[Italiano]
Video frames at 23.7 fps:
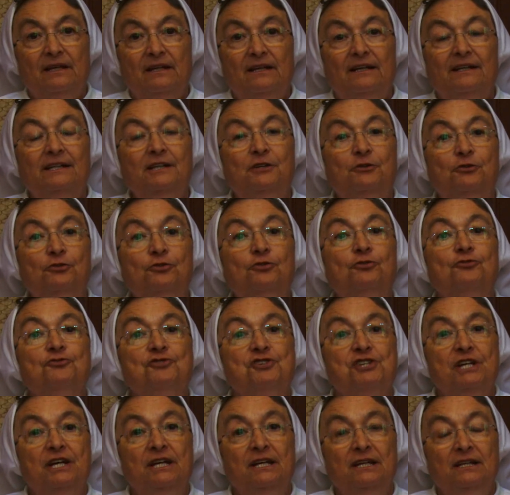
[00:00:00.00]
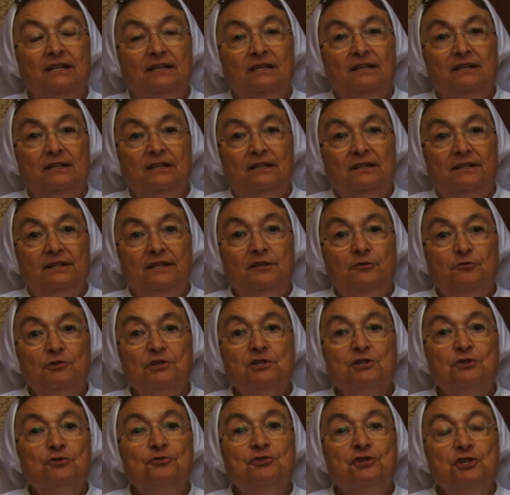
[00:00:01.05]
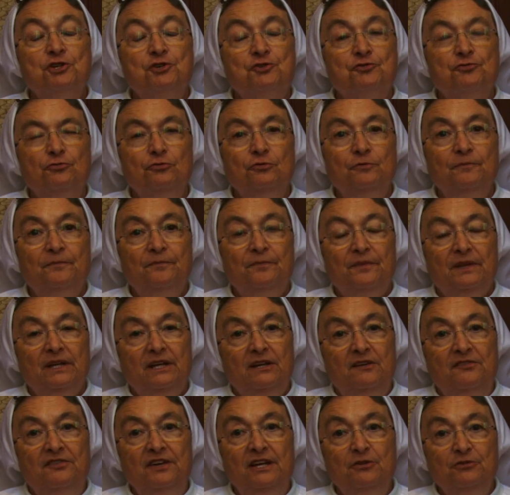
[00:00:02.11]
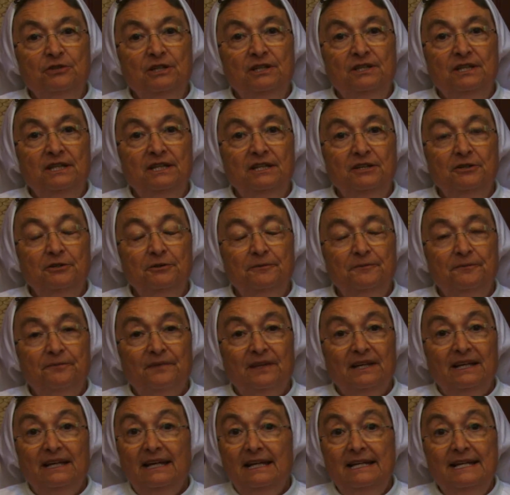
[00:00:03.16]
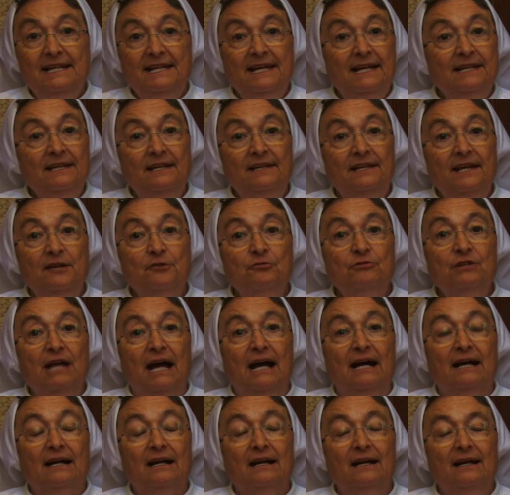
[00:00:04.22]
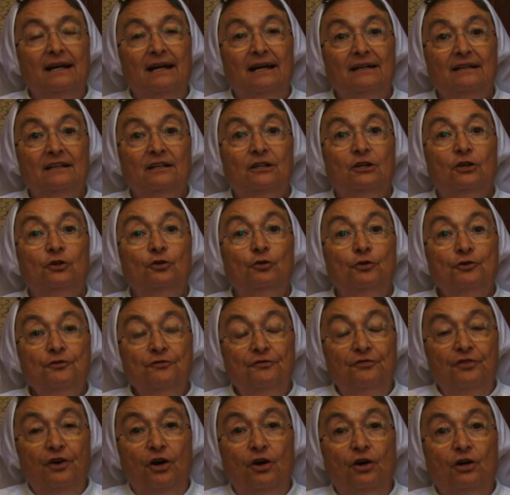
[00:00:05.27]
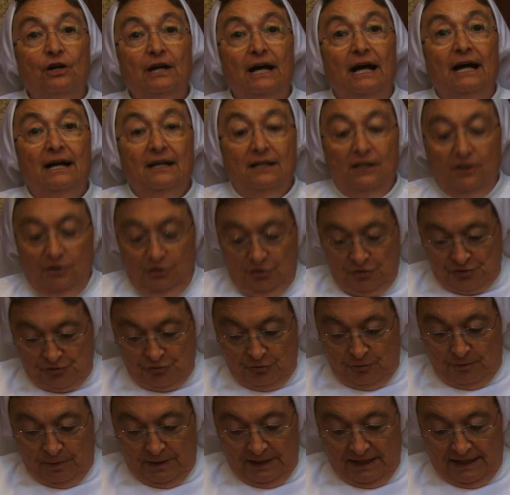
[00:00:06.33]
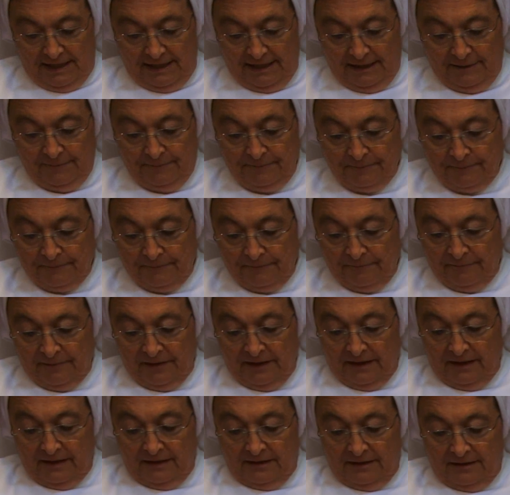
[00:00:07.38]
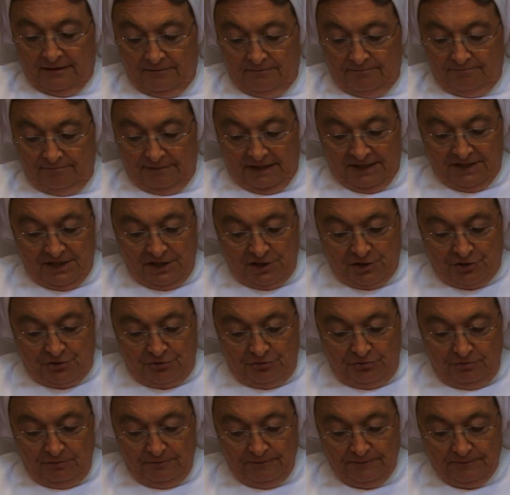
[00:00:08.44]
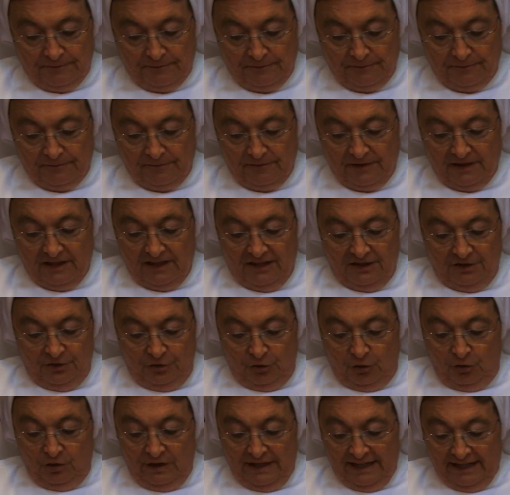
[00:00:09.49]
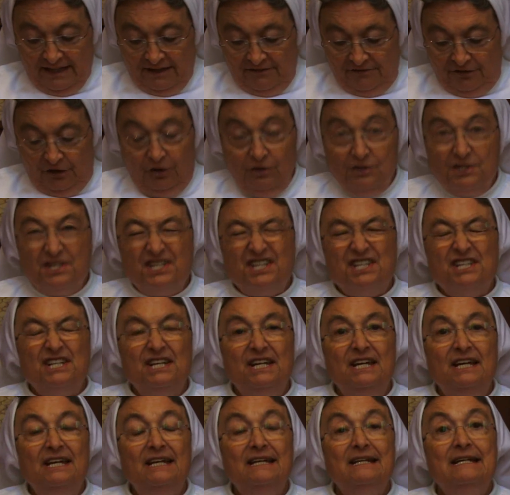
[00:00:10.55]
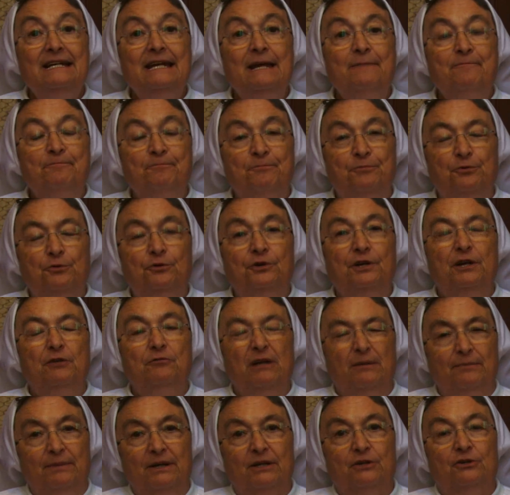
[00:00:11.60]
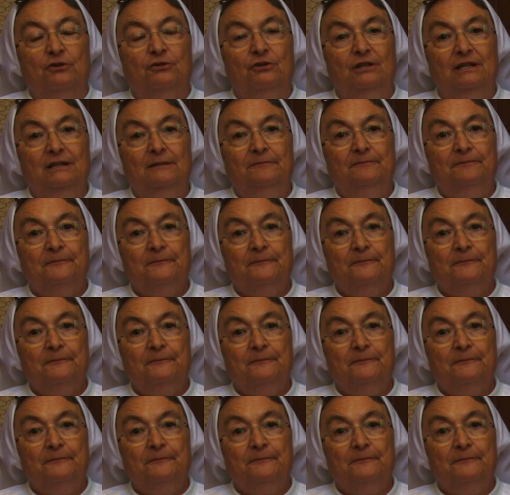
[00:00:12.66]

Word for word: riconosce in questo Gesù il figlio di Dio e gli chiede di aiutarla, lo invoca, lo supplica. Ma Gesù non le rivolse neppure una parola.